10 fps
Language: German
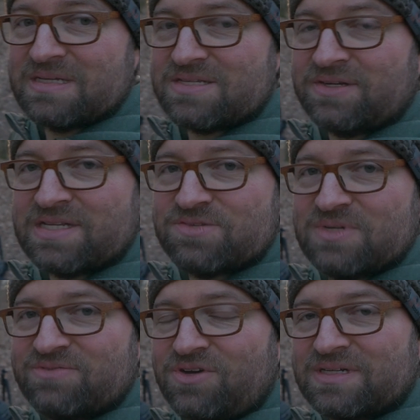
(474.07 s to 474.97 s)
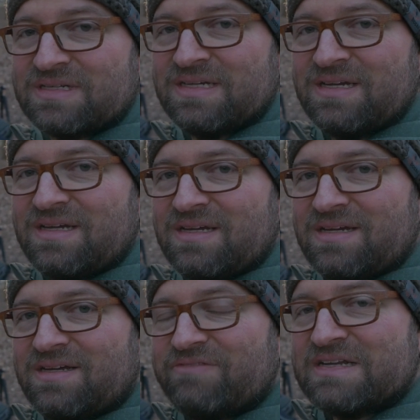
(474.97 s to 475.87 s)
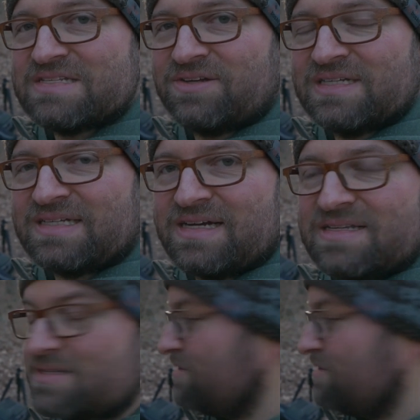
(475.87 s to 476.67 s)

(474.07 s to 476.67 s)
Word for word: die Sonne jetzt über die Wolken, wenn die Sonne da ist.